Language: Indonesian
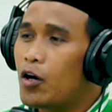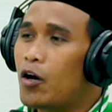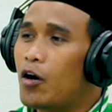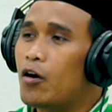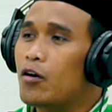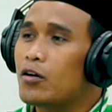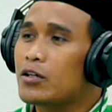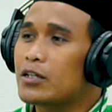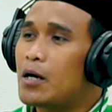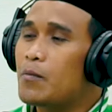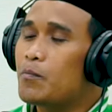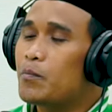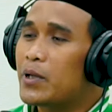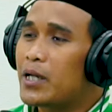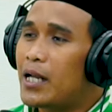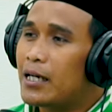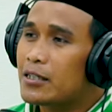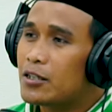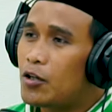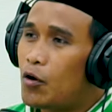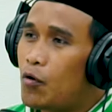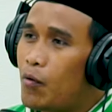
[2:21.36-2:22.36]
Orang
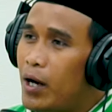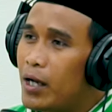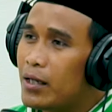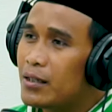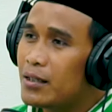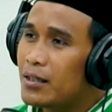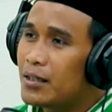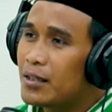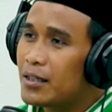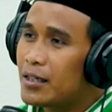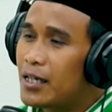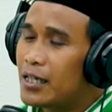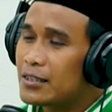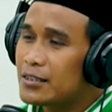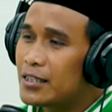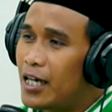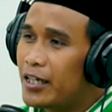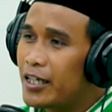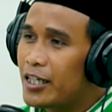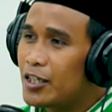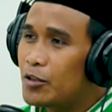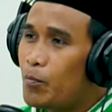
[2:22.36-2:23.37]
perantauan, Kang
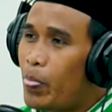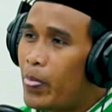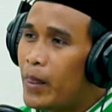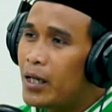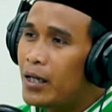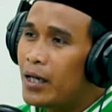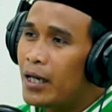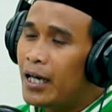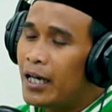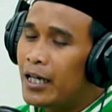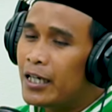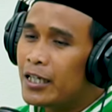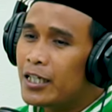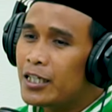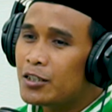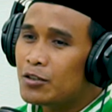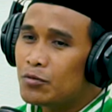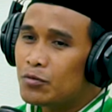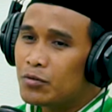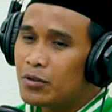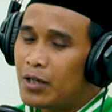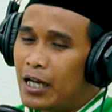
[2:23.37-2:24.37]
Jahid, yeah.
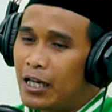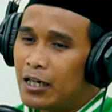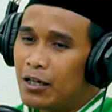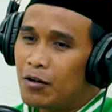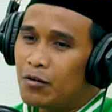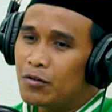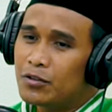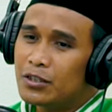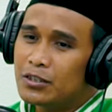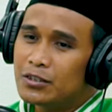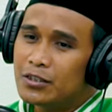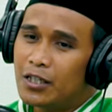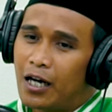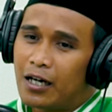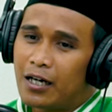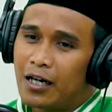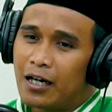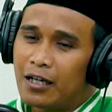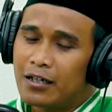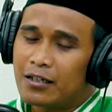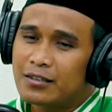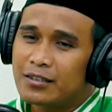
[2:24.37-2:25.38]
itu kalau di
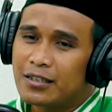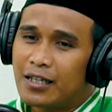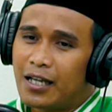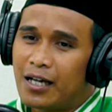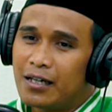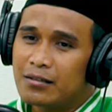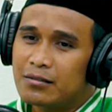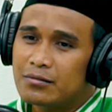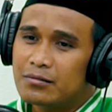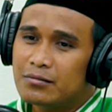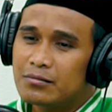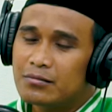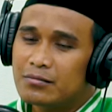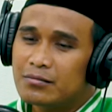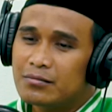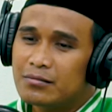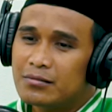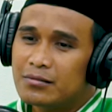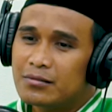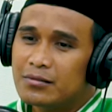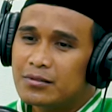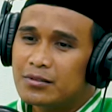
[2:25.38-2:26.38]
Jakarta
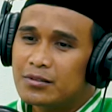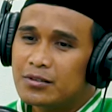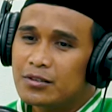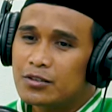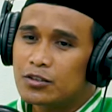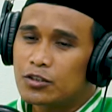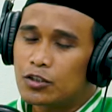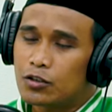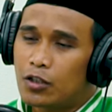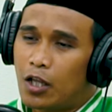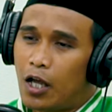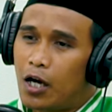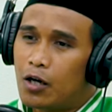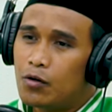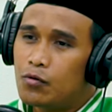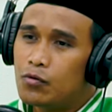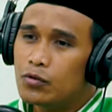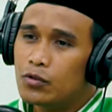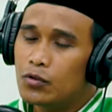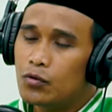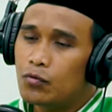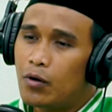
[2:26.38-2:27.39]

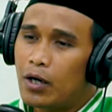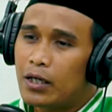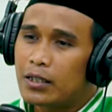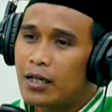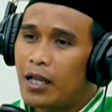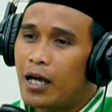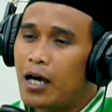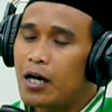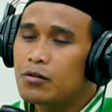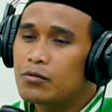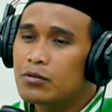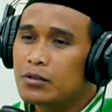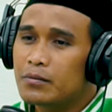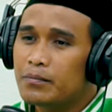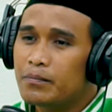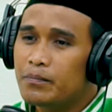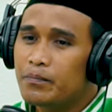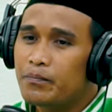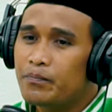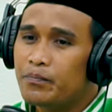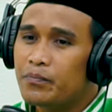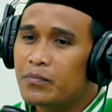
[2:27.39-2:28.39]
setahun dua
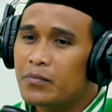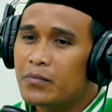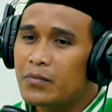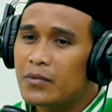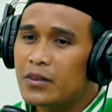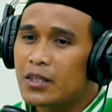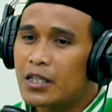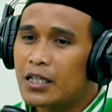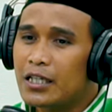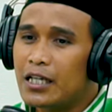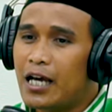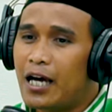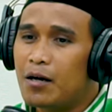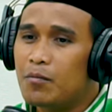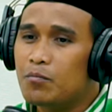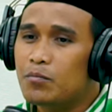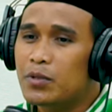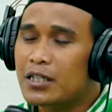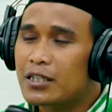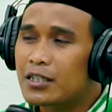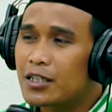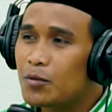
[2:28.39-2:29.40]
tahun tidak
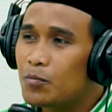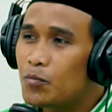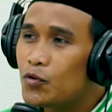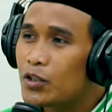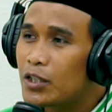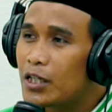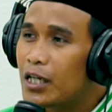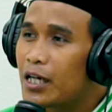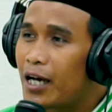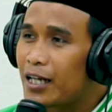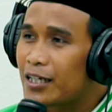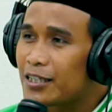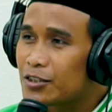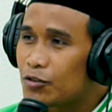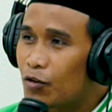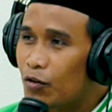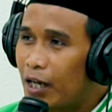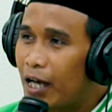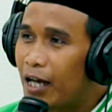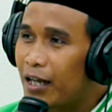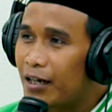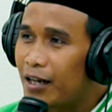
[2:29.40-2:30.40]
bertemu dengan
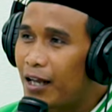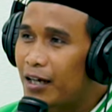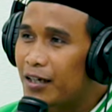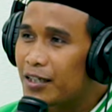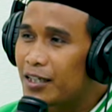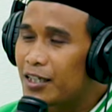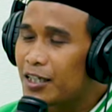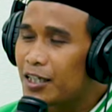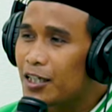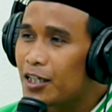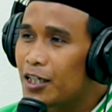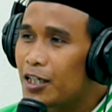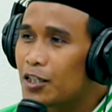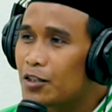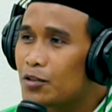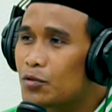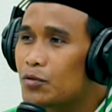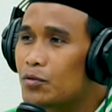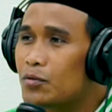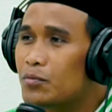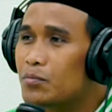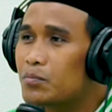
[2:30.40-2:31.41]
saudara,
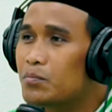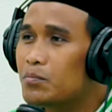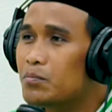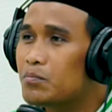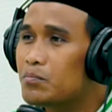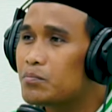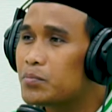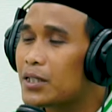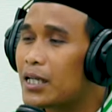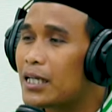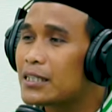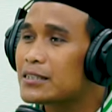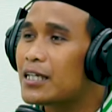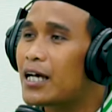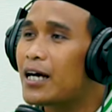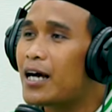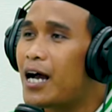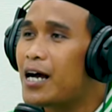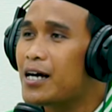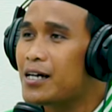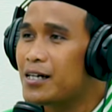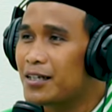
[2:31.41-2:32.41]
itu berasa
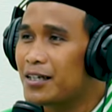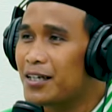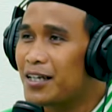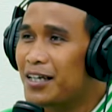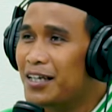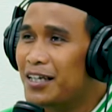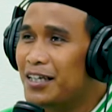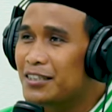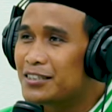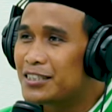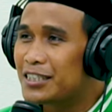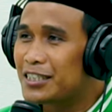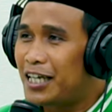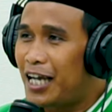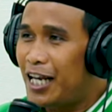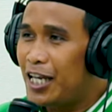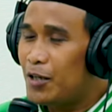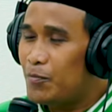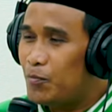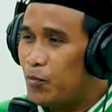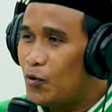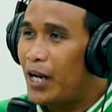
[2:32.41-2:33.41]
kangen.
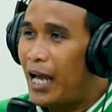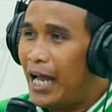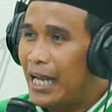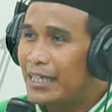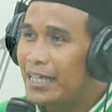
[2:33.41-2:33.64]
Sekalipun